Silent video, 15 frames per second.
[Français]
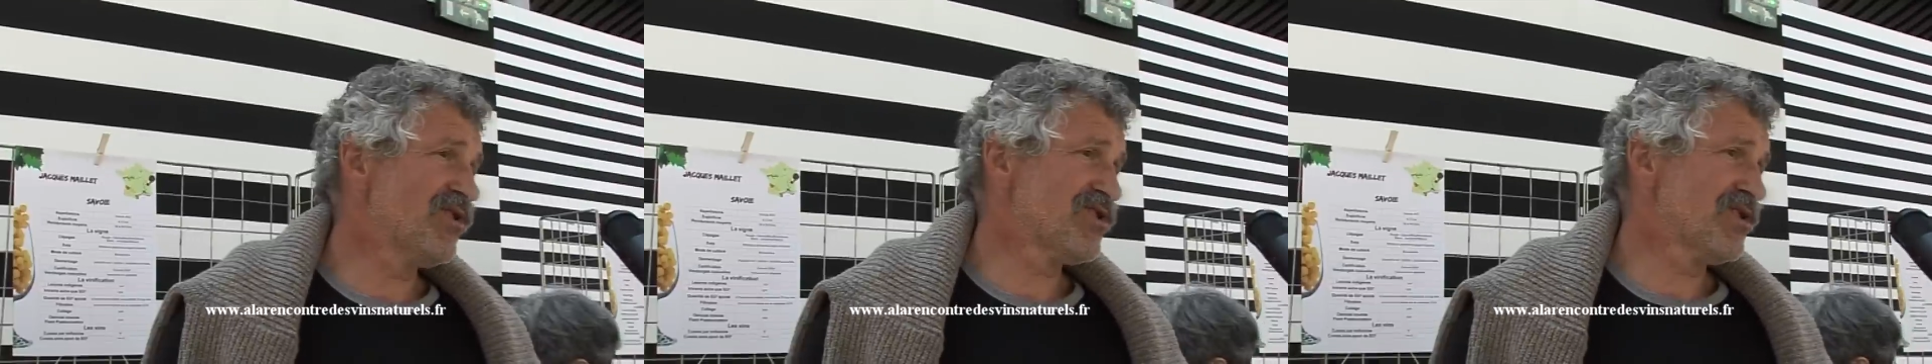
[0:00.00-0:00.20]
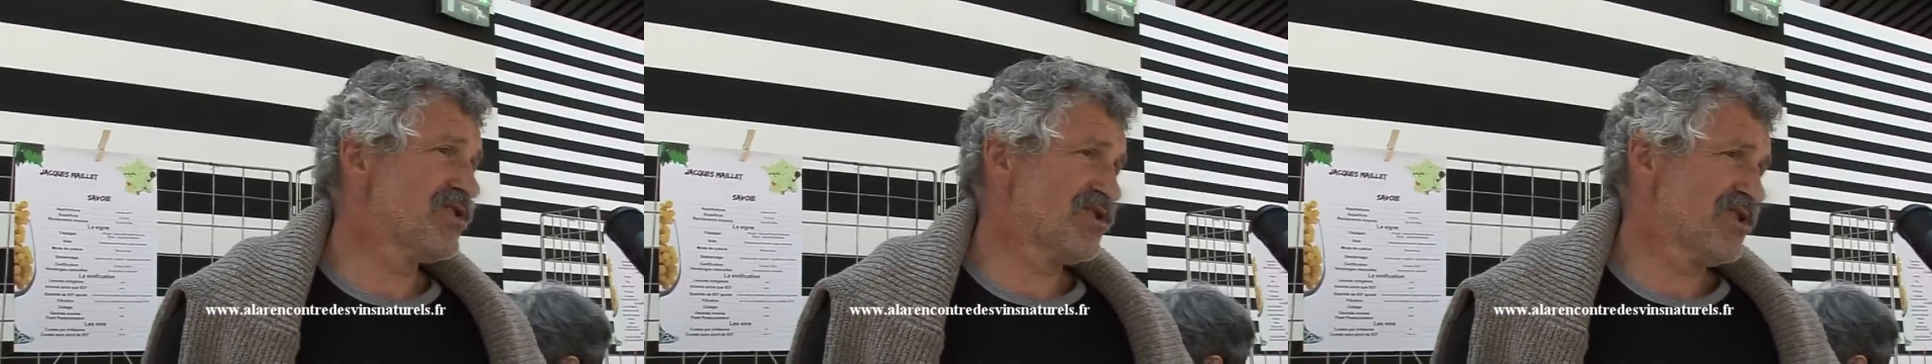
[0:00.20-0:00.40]

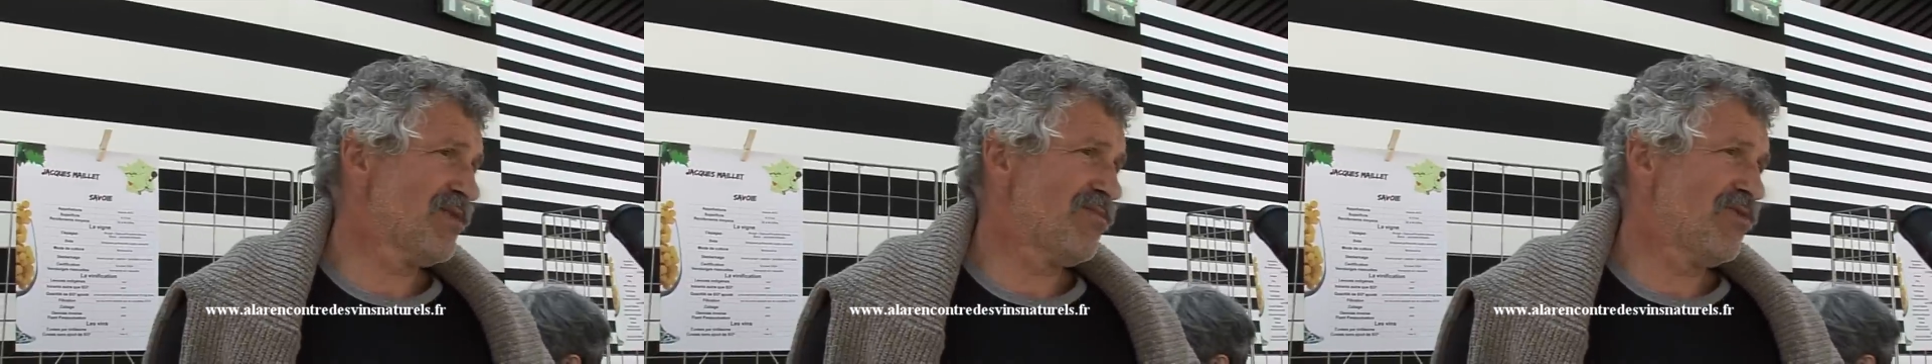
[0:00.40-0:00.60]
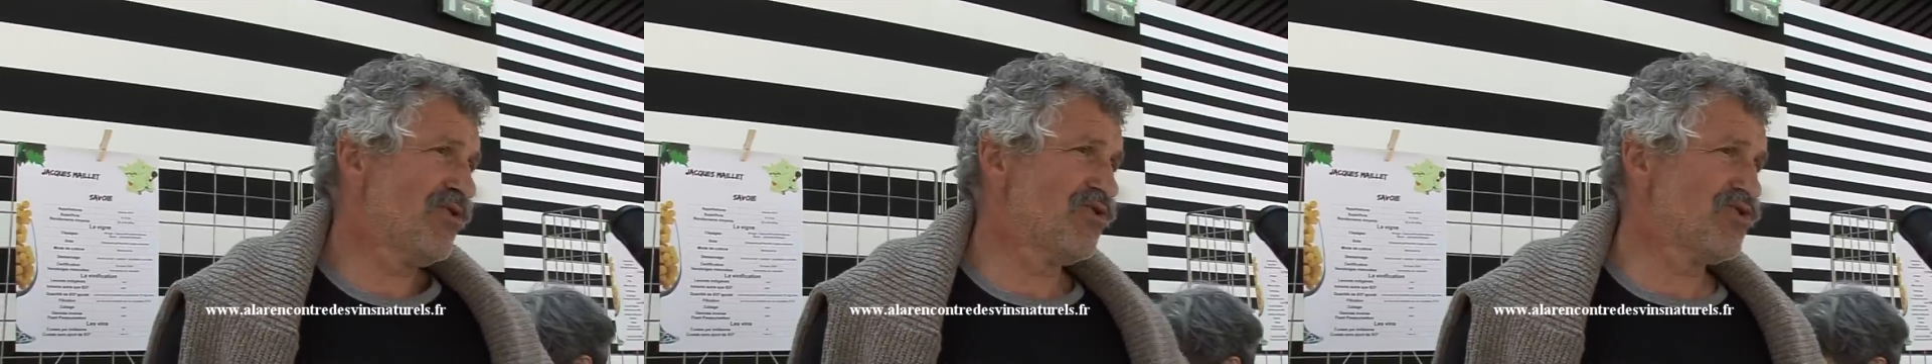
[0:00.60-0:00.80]
Moi,
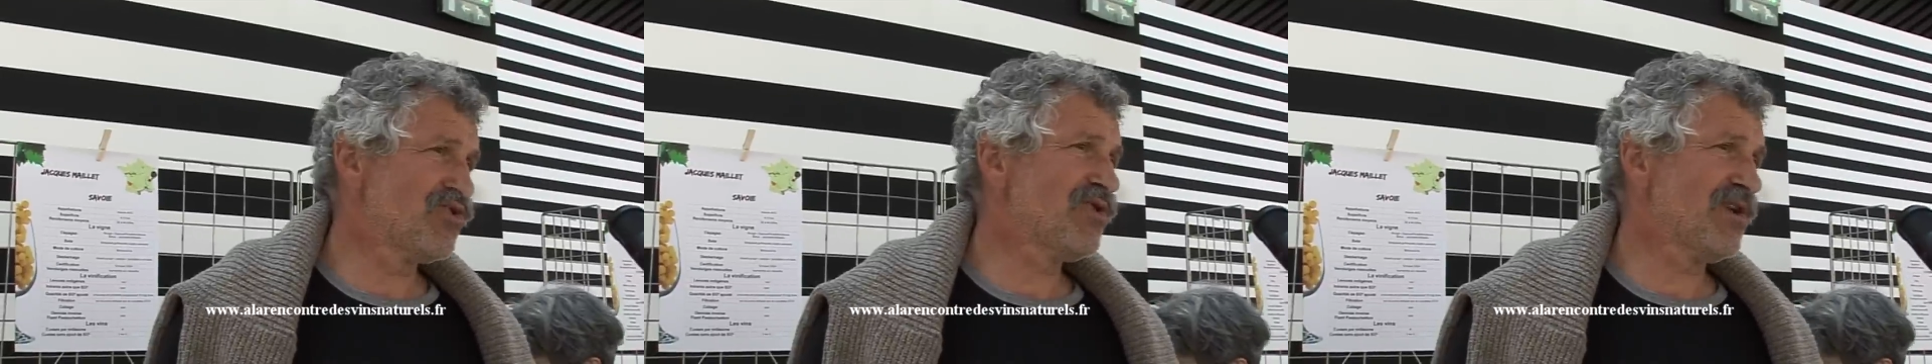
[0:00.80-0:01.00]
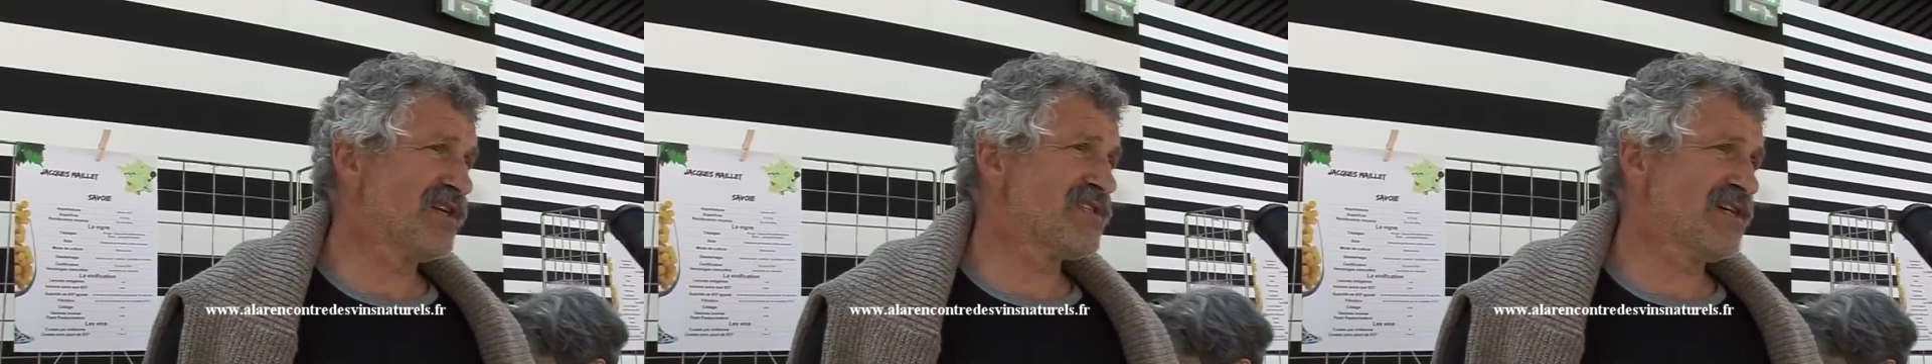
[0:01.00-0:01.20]
j'aime le
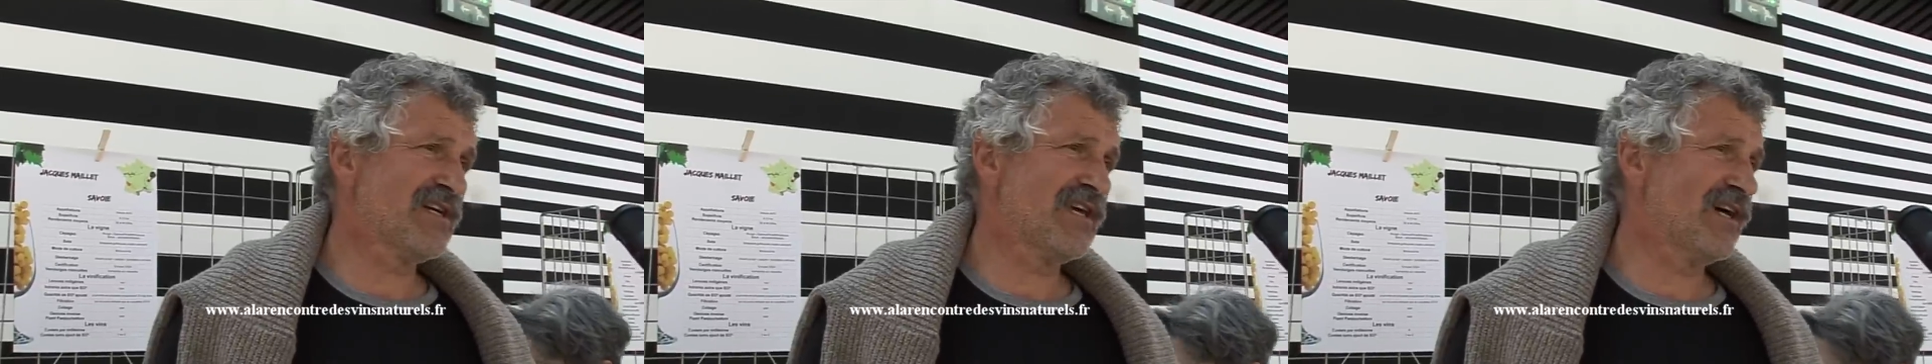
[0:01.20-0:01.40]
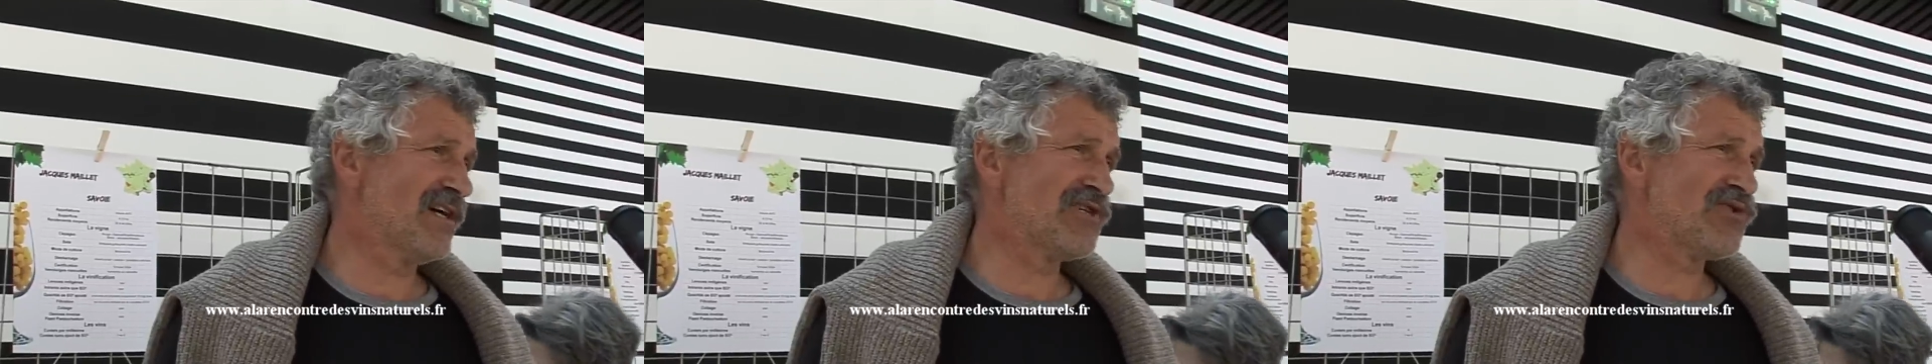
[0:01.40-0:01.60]
jus de raisin
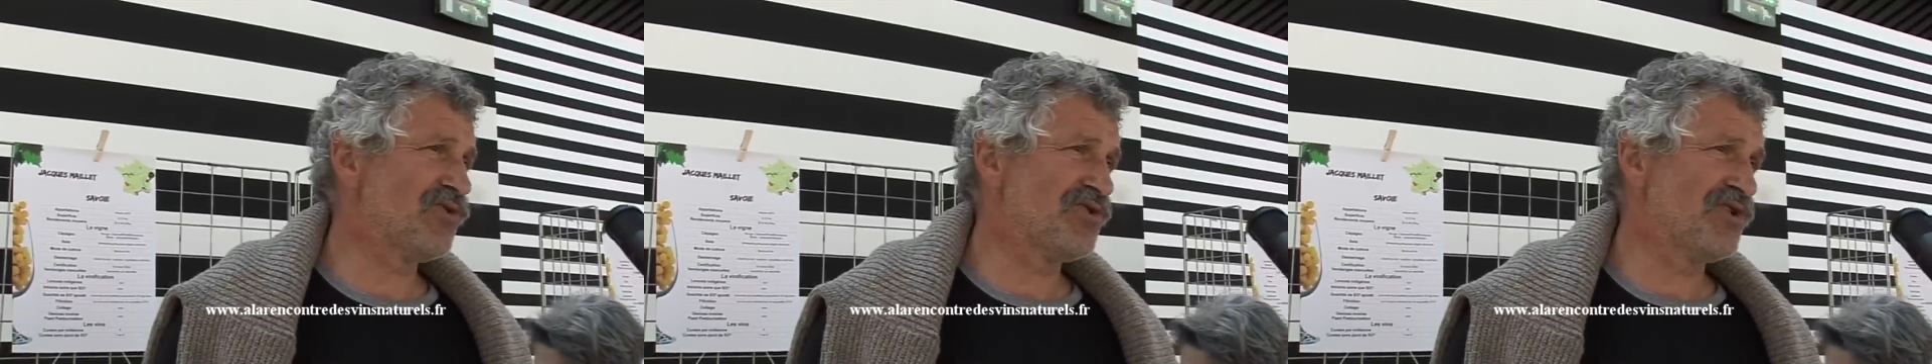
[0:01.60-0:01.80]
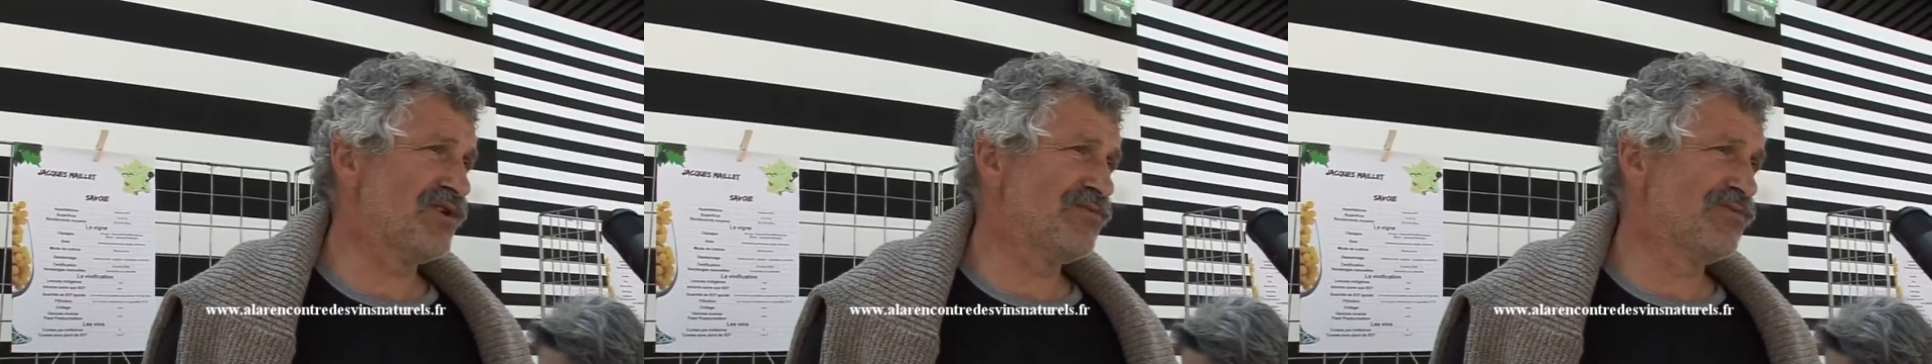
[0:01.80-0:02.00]
qui reste
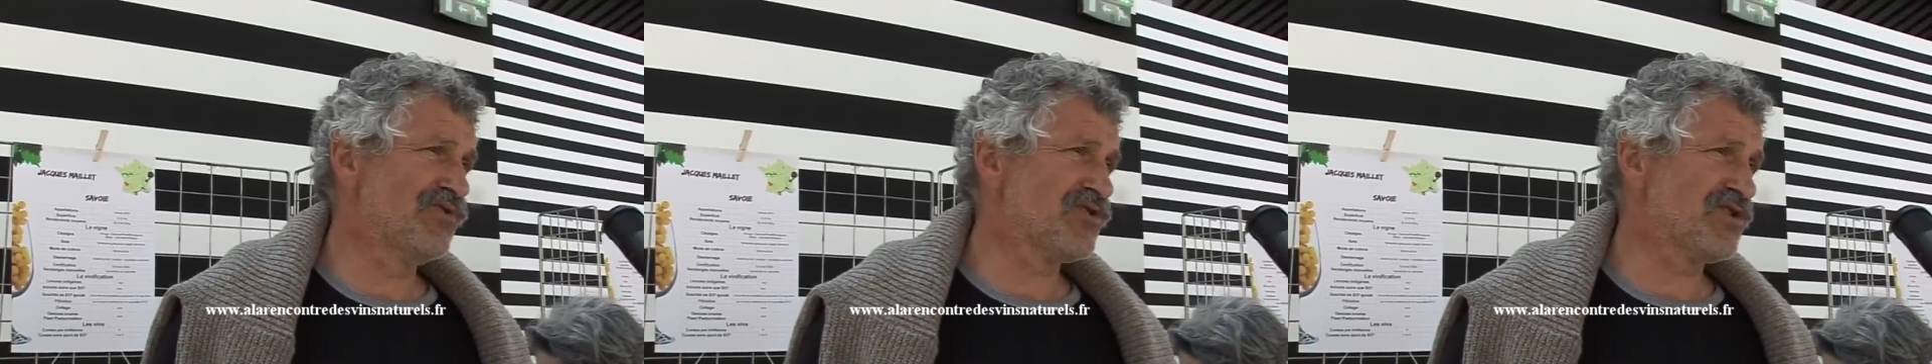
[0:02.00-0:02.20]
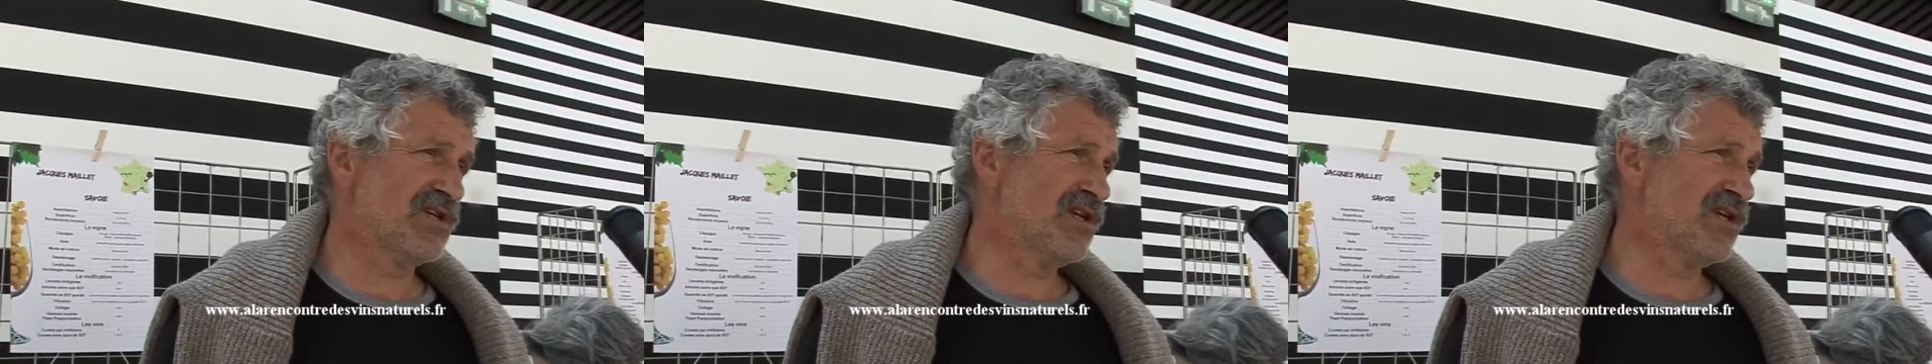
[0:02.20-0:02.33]
longtemps en bouche.